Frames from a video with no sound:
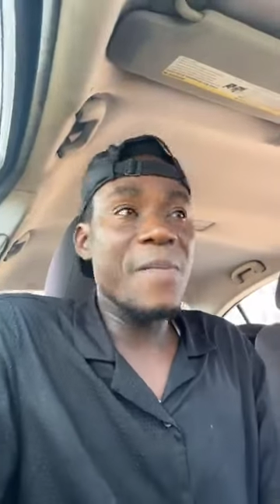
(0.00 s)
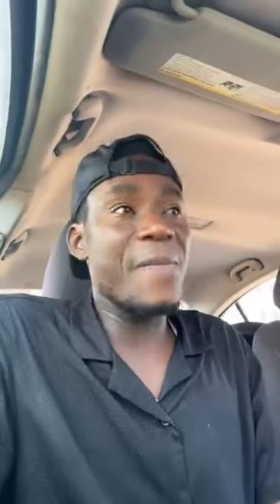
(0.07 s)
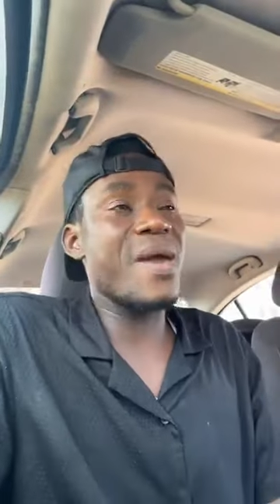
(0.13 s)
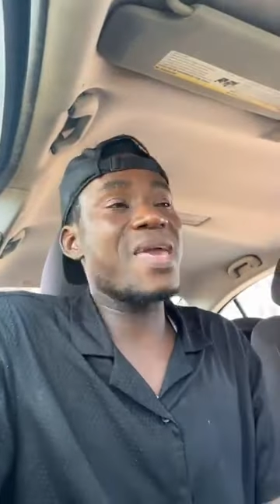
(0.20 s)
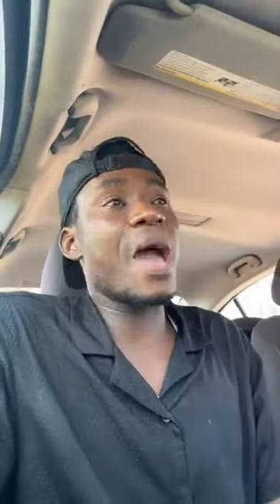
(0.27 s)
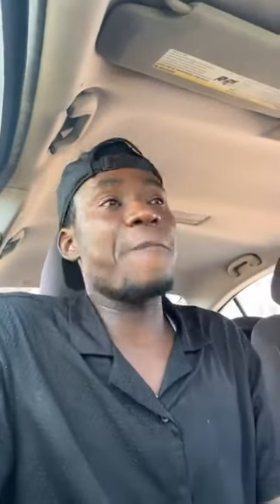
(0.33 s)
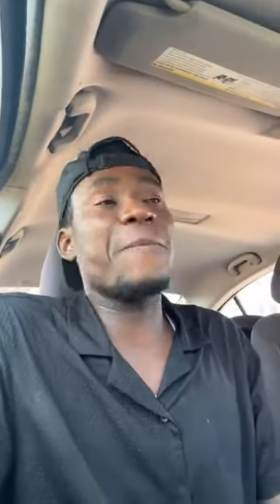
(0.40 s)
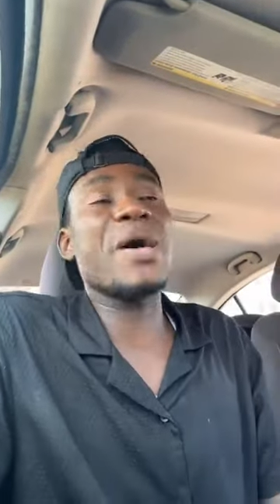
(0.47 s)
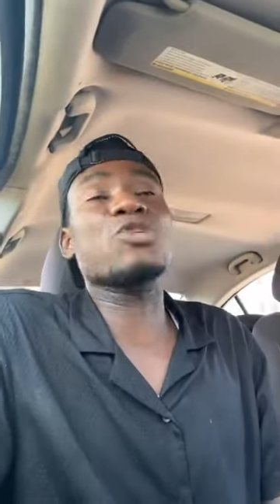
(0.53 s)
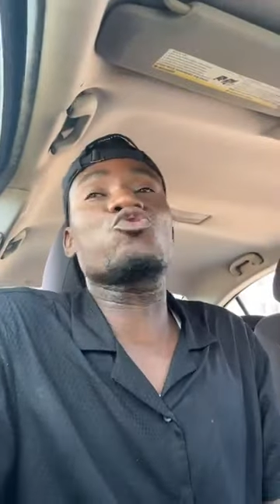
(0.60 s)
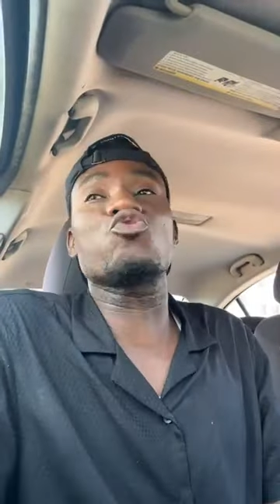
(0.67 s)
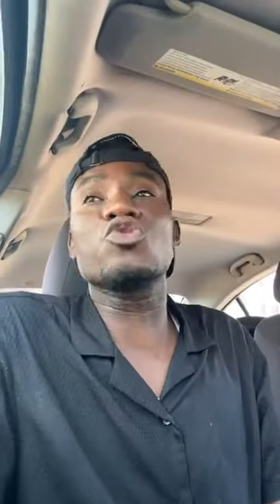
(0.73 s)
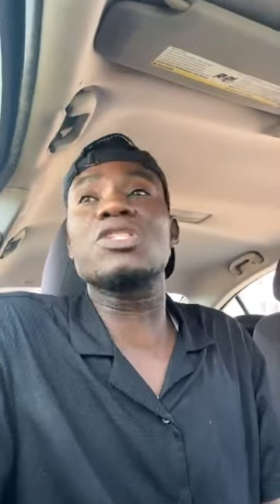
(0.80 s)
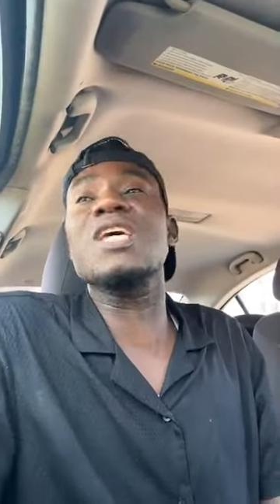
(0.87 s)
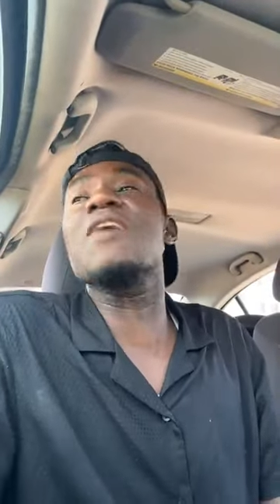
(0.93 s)
Mais il n'y a pas
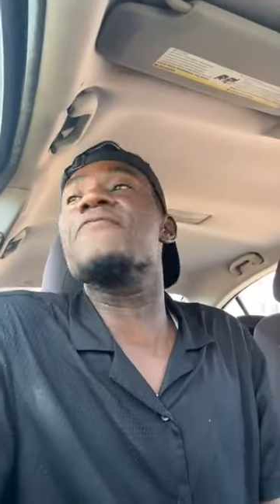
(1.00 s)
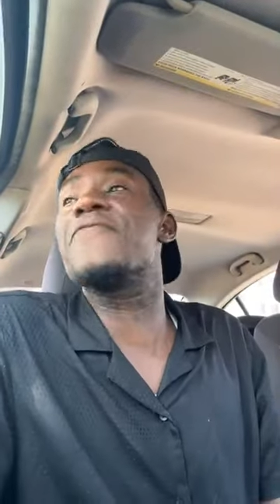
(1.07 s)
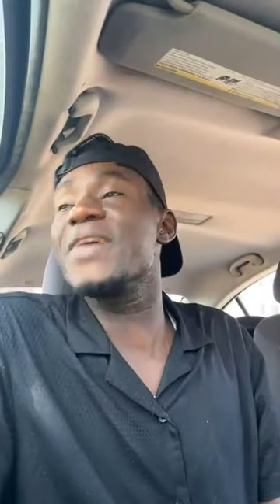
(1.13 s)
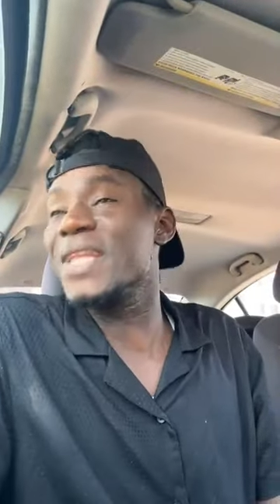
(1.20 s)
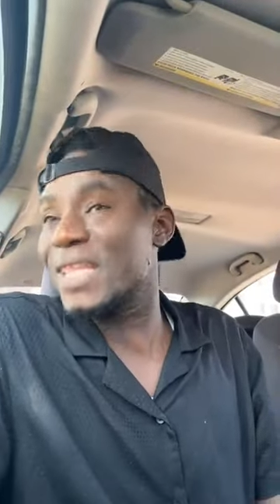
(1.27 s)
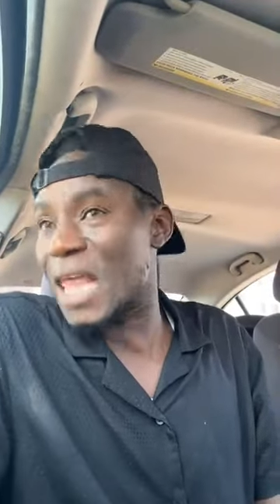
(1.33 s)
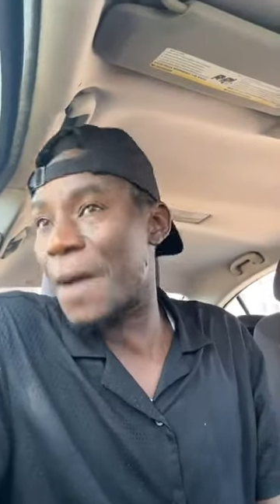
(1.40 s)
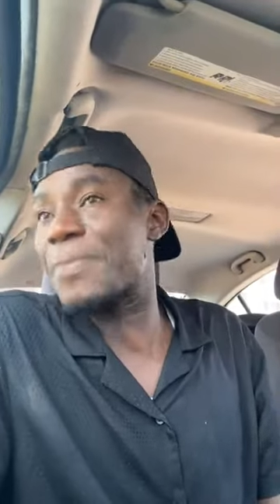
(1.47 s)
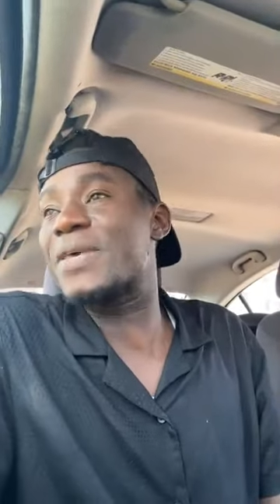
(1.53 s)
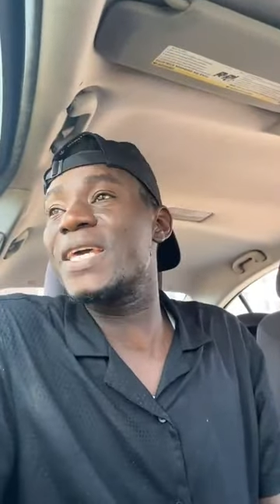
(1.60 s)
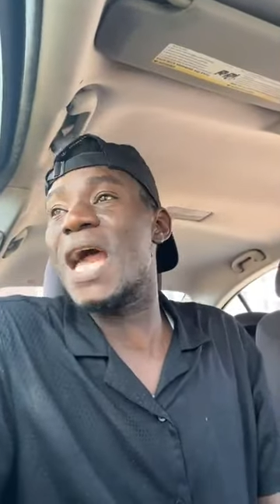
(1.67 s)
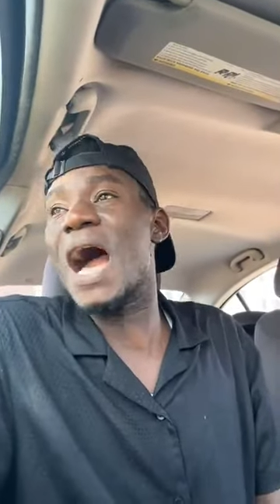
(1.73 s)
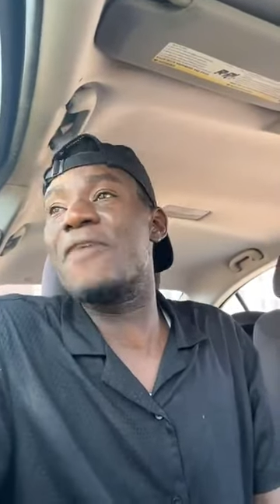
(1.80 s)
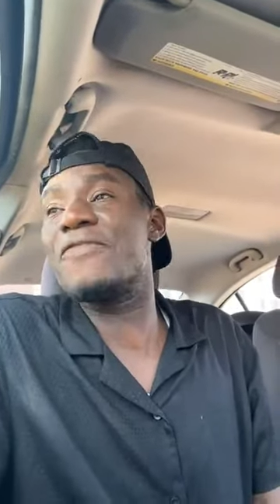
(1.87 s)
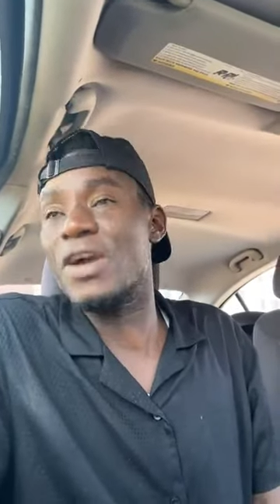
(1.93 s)
de soutien véritable
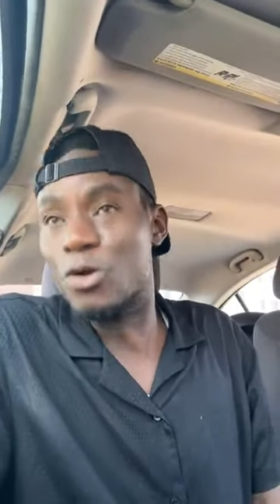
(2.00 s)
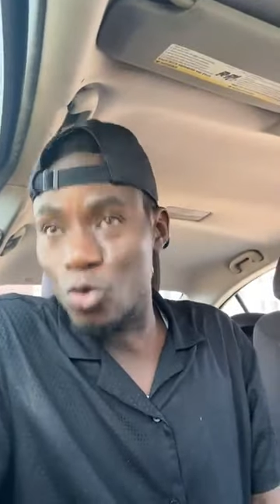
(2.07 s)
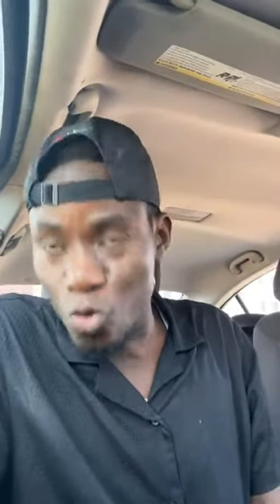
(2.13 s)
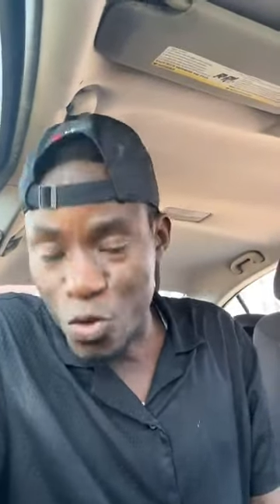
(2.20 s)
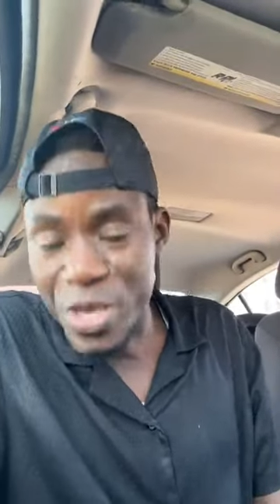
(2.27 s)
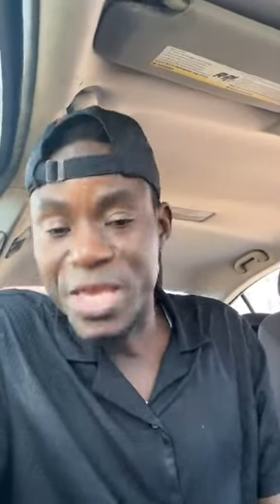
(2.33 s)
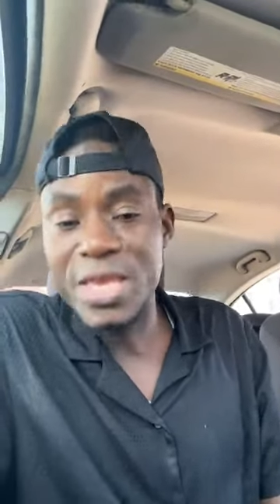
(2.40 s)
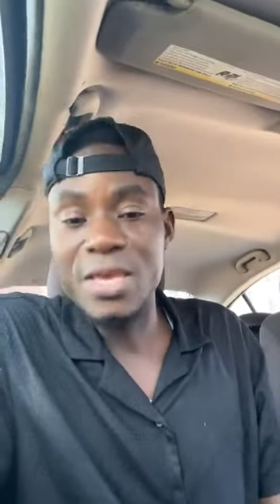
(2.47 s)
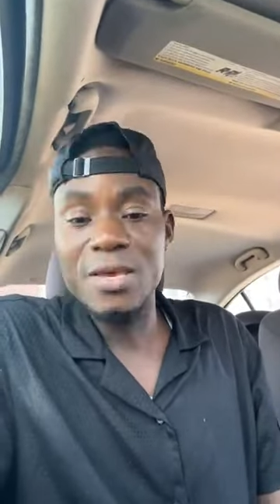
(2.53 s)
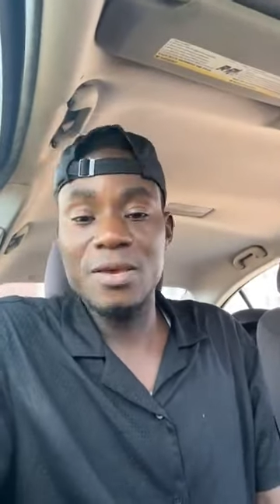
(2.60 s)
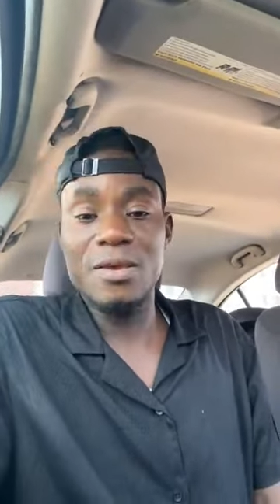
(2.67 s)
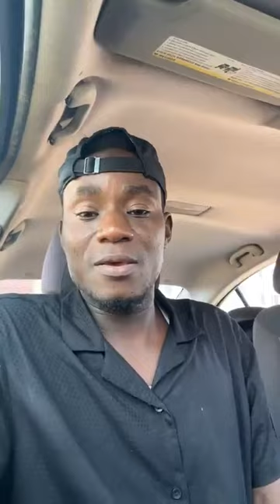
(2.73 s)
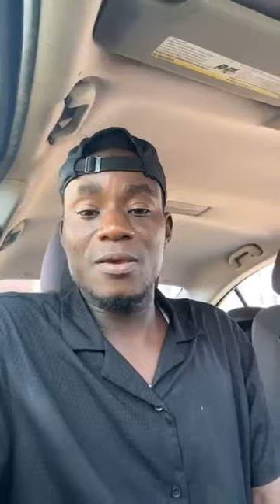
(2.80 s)
qui est avec lui.